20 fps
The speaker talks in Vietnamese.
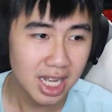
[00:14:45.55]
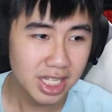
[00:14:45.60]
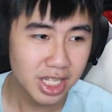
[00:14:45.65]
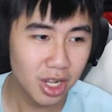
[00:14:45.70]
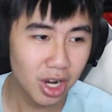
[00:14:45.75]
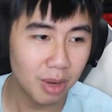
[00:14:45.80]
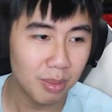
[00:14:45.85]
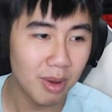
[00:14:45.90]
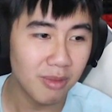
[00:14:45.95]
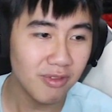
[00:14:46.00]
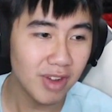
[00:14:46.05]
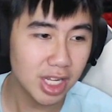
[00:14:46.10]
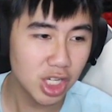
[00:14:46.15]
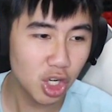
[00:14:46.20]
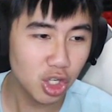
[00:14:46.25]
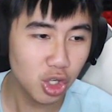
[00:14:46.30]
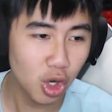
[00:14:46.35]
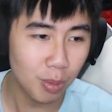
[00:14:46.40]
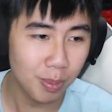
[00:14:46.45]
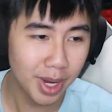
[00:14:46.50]
Sau đó bấm vào
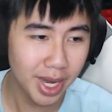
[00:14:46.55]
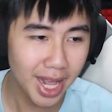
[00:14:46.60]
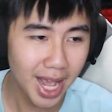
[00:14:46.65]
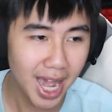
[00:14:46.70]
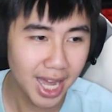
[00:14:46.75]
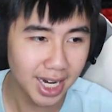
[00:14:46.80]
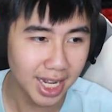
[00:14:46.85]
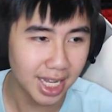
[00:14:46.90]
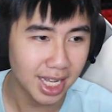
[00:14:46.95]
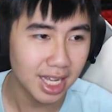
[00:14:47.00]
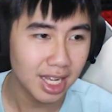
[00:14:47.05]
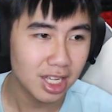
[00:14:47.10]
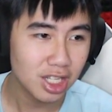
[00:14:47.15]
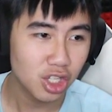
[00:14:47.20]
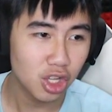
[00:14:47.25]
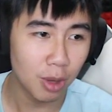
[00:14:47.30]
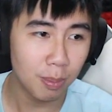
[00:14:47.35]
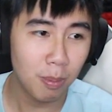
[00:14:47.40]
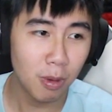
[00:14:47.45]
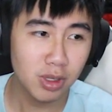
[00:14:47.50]
social media này
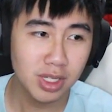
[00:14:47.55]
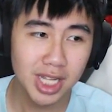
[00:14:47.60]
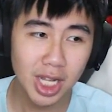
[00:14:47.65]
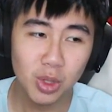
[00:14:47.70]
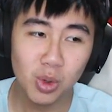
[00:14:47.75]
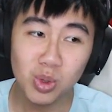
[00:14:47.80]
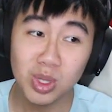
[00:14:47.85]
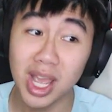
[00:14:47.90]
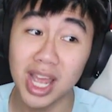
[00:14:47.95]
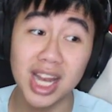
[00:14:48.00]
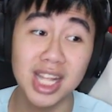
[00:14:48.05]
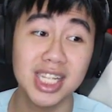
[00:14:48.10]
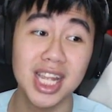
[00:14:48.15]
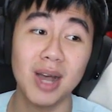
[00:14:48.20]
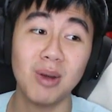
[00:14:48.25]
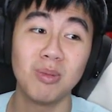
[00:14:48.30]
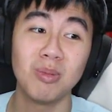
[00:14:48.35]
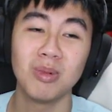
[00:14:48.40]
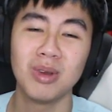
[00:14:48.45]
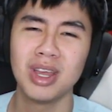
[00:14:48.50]
Rồi post status thế là
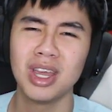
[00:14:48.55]
xong